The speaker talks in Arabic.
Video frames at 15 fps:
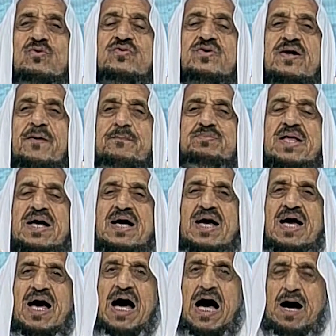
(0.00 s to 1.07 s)
كفر
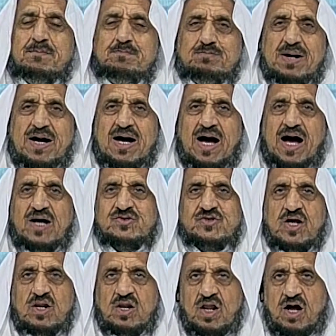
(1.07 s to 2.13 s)
أما
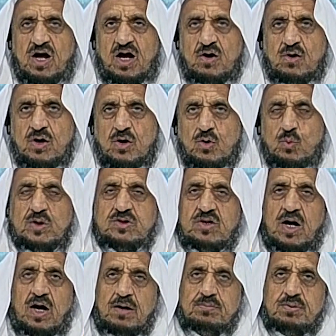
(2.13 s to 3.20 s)
عصى الله
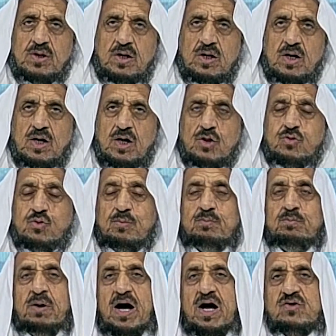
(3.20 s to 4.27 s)
وتاب
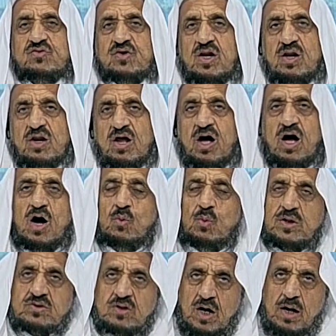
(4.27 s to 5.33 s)
ثم عصى الله
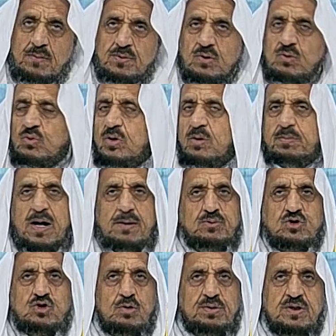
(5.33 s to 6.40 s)
وتاب نقول باب
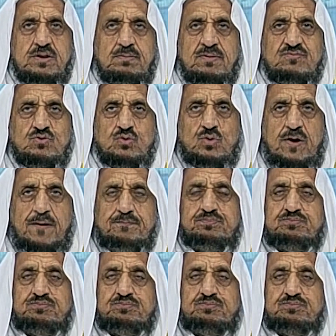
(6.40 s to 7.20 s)
التوبة مفتوح